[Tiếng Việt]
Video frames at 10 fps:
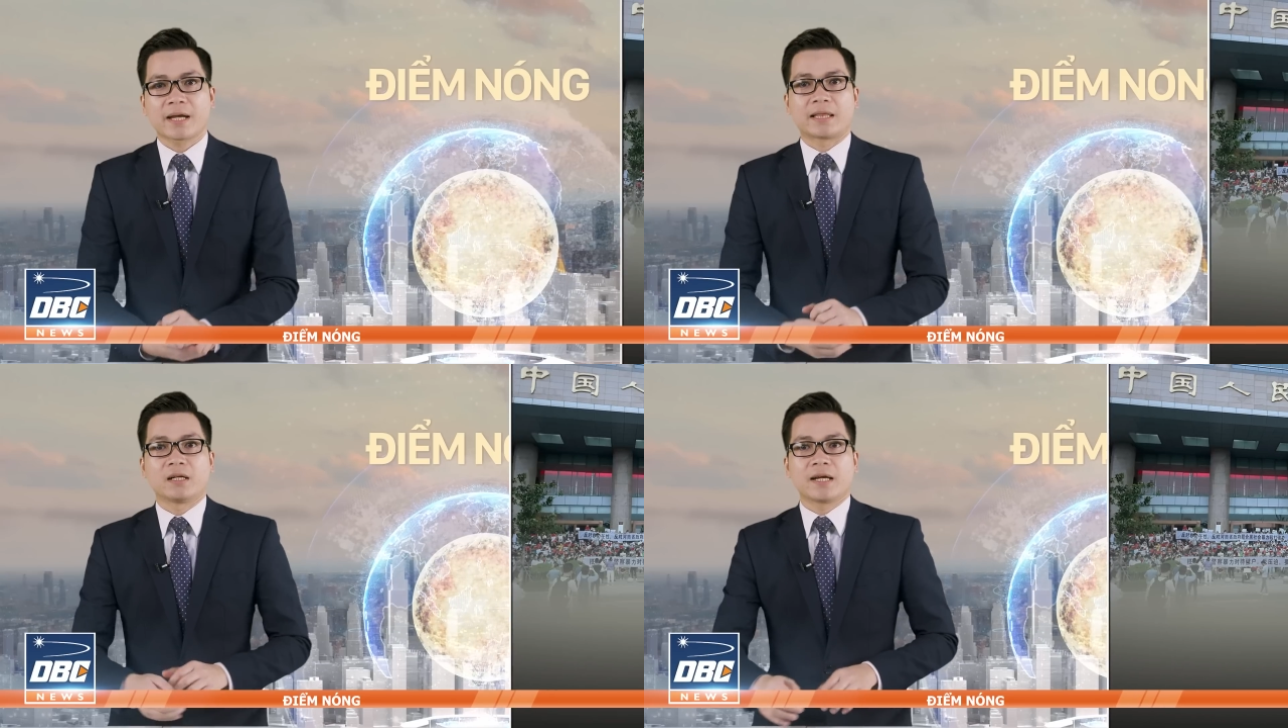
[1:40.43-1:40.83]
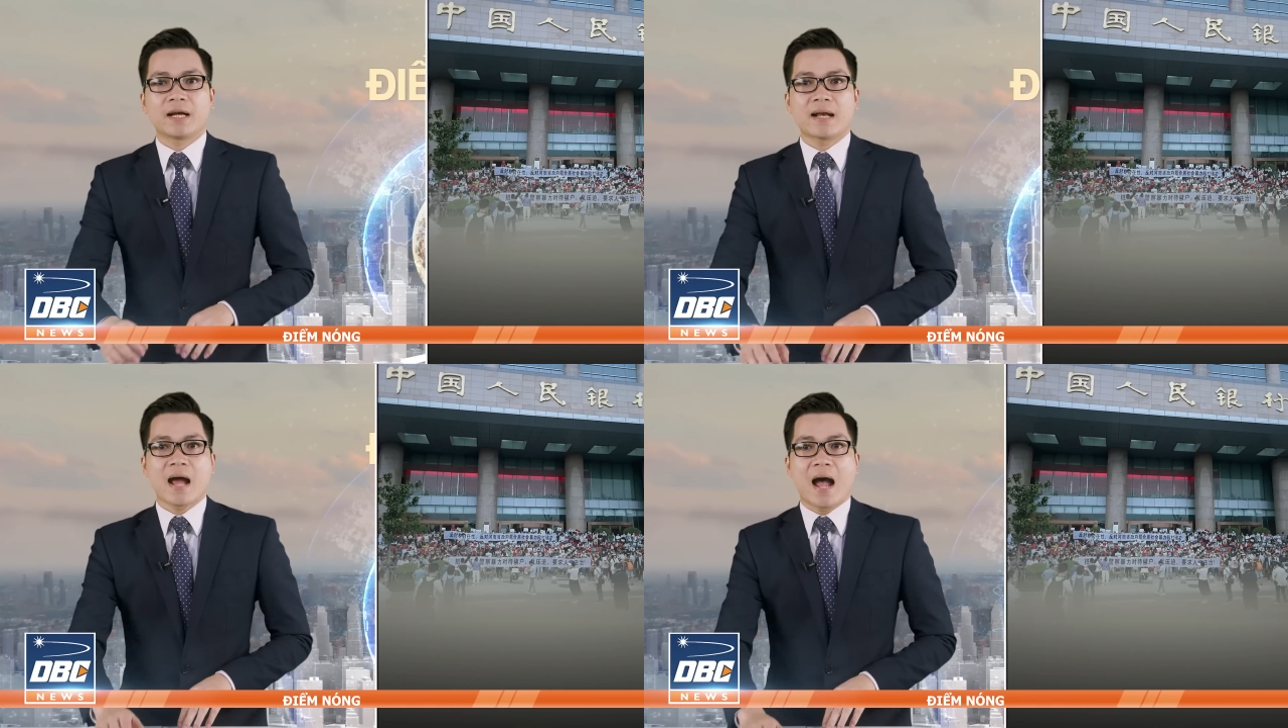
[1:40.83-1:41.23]
Kể từ khi
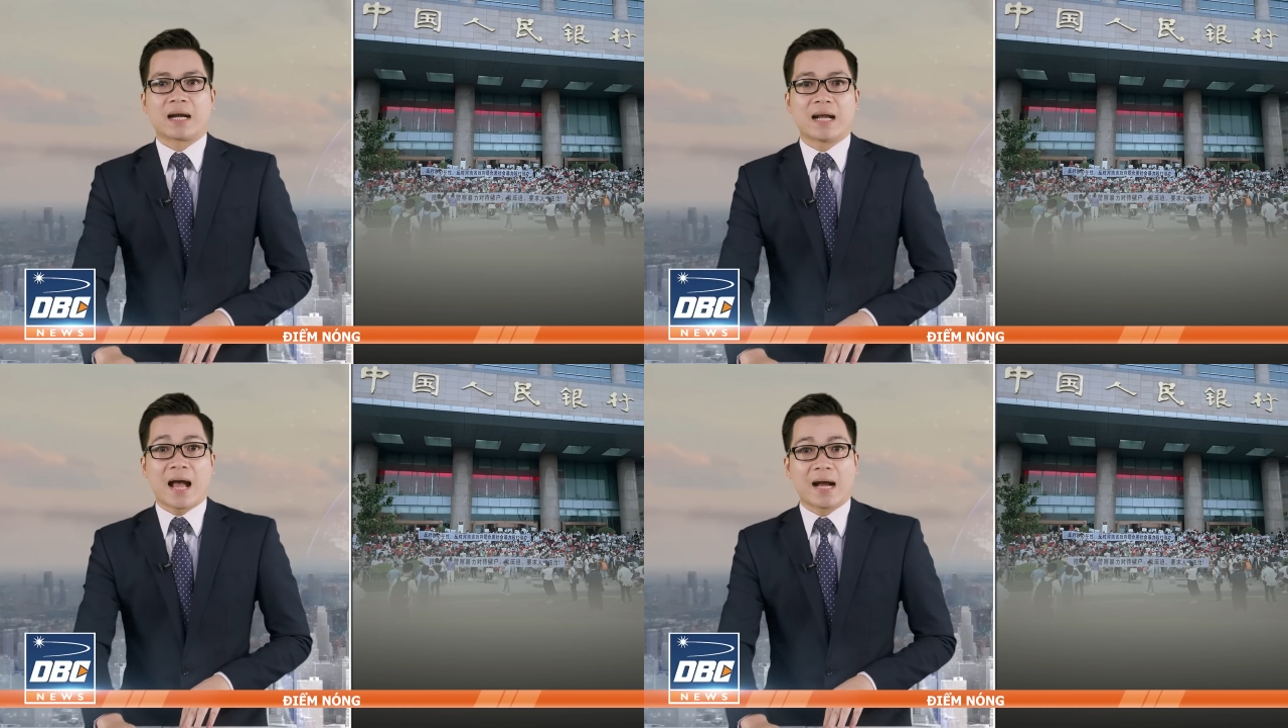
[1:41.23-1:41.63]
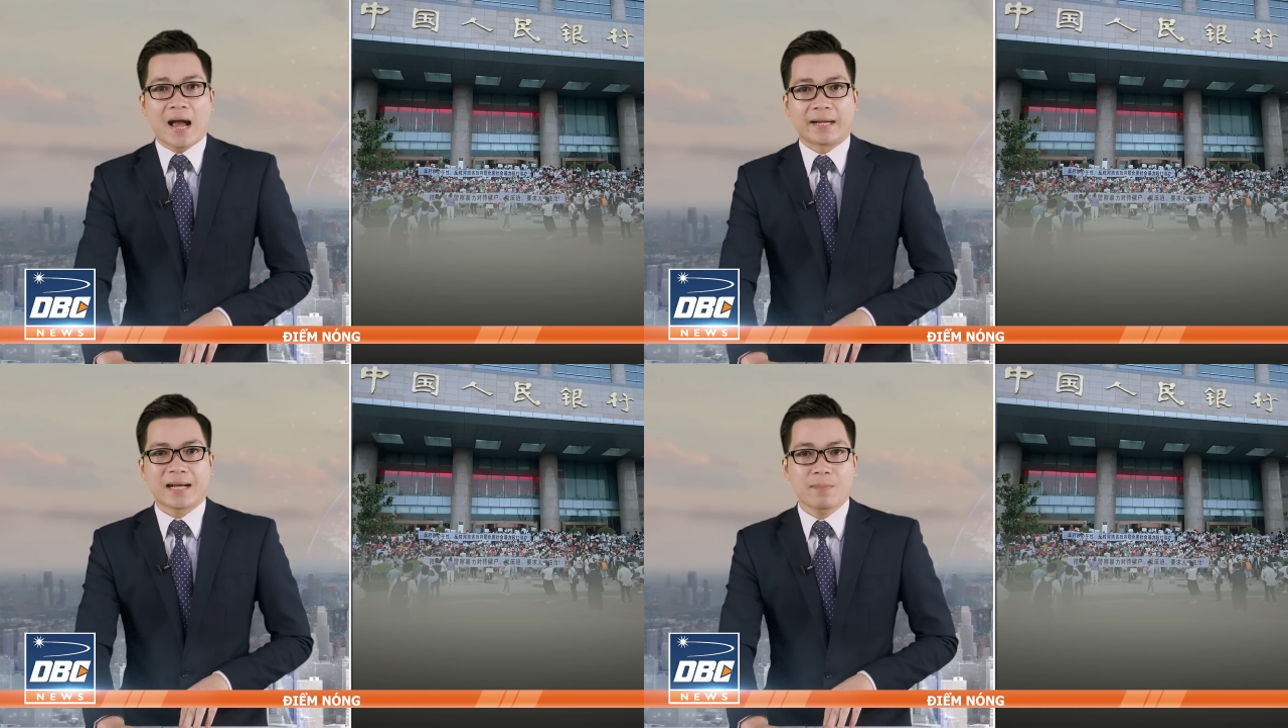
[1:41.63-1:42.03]
ngân hàng làng
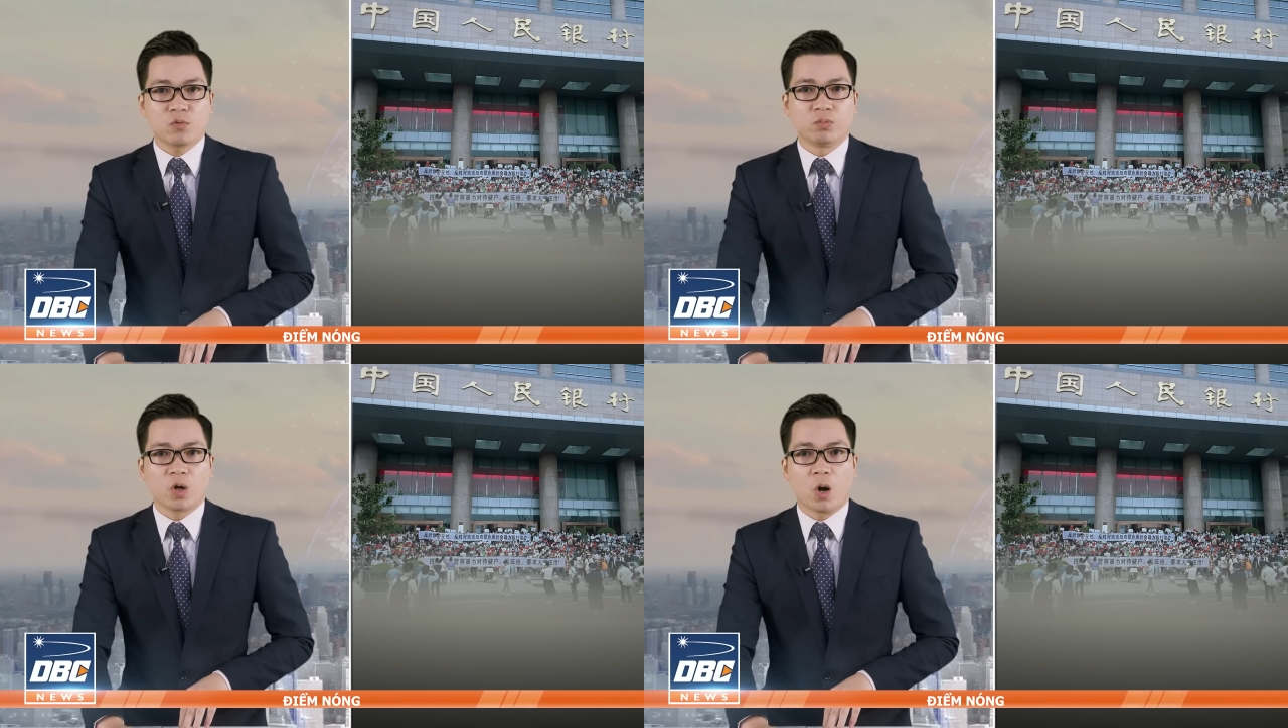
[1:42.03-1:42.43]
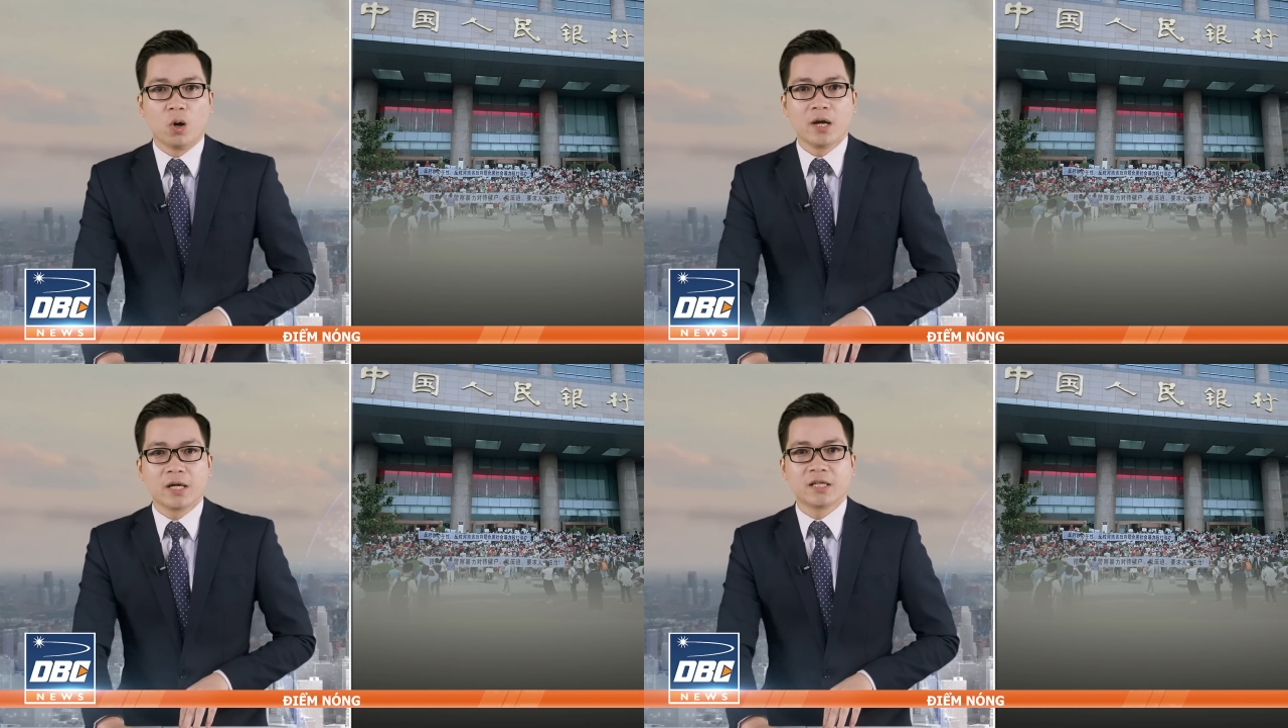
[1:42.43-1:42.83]
Hà Nam bùng nổ,